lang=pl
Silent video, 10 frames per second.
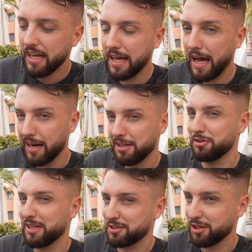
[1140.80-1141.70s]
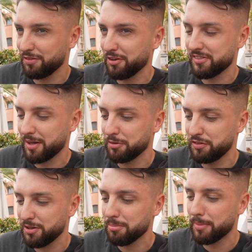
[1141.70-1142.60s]
E, ale dodatkowo
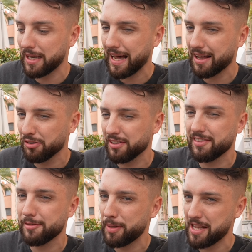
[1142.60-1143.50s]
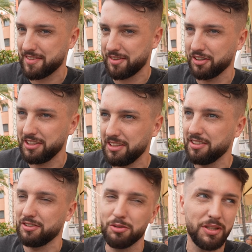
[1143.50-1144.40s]
zamówiłem makaron z pesto
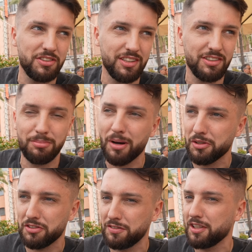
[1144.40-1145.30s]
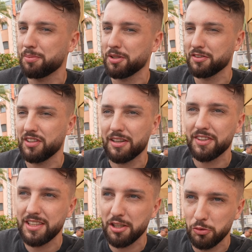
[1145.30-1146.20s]
i tu będzie małe zdziwienie, ponieważ ja
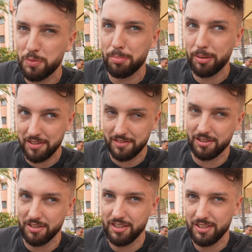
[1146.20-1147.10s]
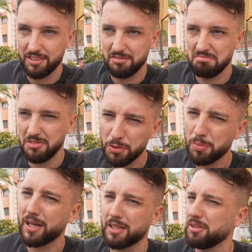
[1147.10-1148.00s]
nawet nie lubię pesto nie
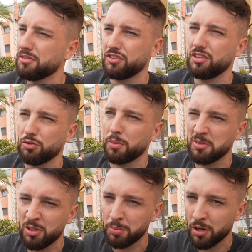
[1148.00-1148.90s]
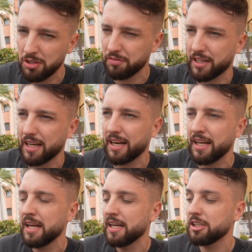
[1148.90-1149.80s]
przepadam, nie to, że nie lubię, bo nie lubię oliwek,
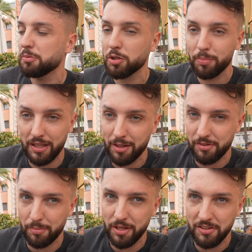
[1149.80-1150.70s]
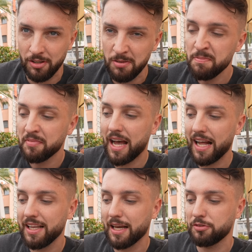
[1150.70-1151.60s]
ale nie przepadam za pesto,
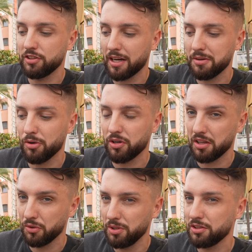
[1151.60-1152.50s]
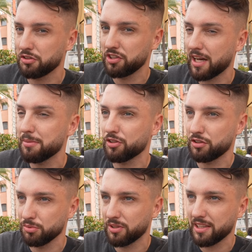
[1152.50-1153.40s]
ale jak czytałem o Genui, to czytałem, że
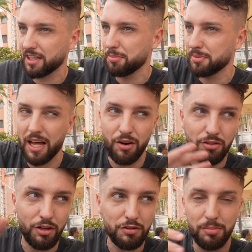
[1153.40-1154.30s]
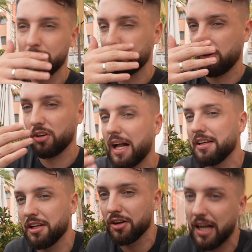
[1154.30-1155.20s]
tutaj takim narodowym, znaczy
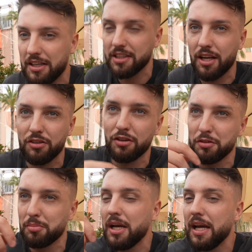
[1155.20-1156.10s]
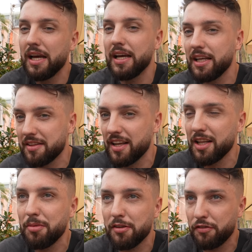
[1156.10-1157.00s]
lokalnie, lokalnie narodowym e,
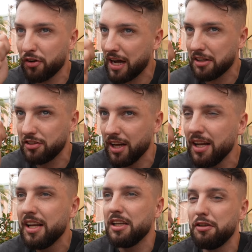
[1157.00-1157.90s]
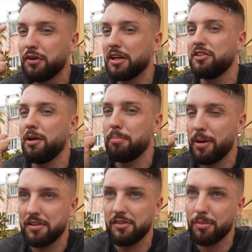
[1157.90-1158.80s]
jedzeniem jest focaccia i właśnie
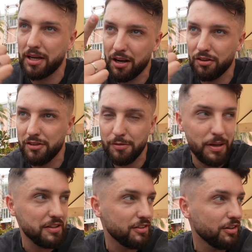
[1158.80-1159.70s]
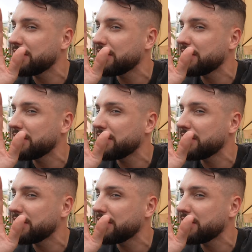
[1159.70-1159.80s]
pesto, makarony z pesto.